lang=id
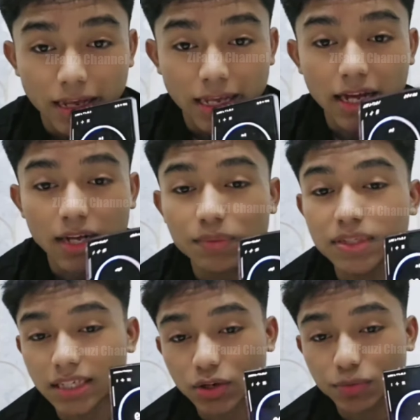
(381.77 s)
Ya, kamu
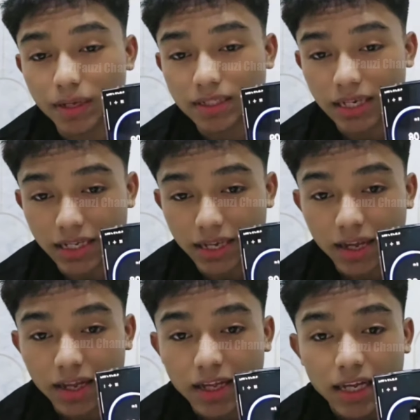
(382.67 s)
bisa check out
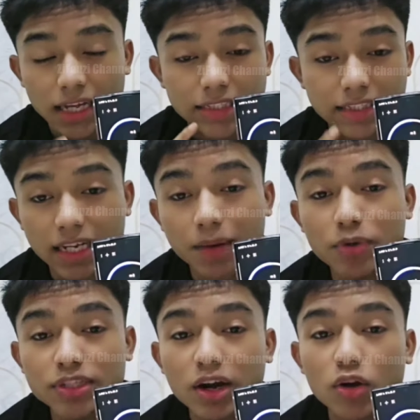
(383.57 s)
basringnya. Jadi
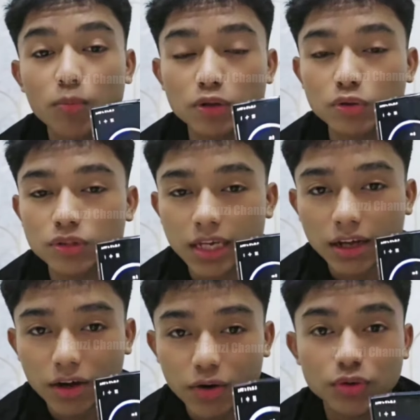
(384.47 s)
kamu jangan lupa untuk check
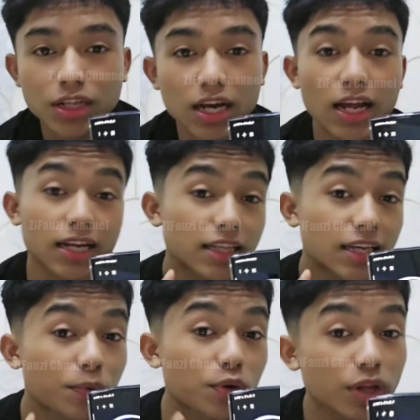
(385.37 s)
out dengan harga
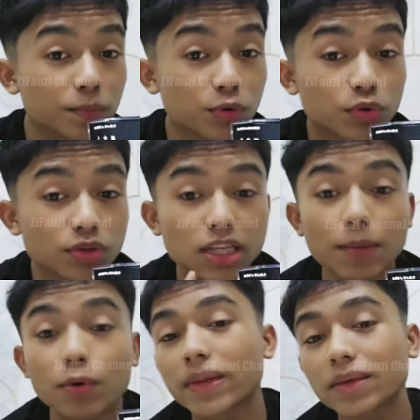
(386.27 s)
30.000,
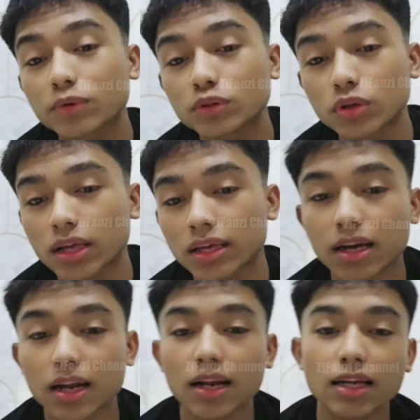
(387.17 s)
ribu, sorry.
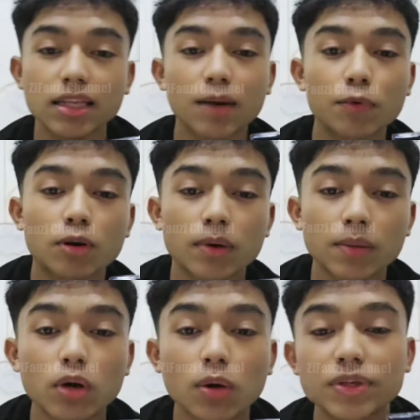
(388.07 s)
Dengan harga 36.000
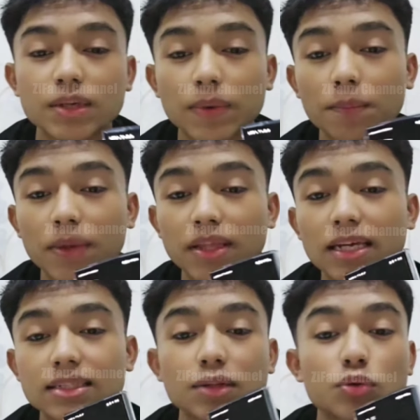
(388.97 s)
kamu bisa
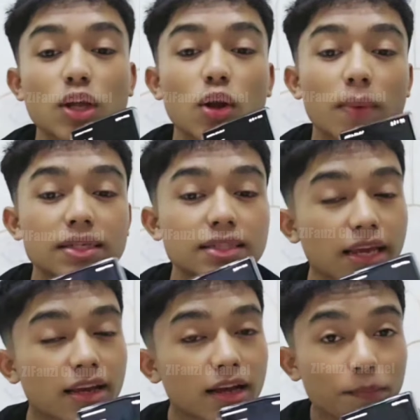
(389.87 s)
mendapatkan satu kilo basring.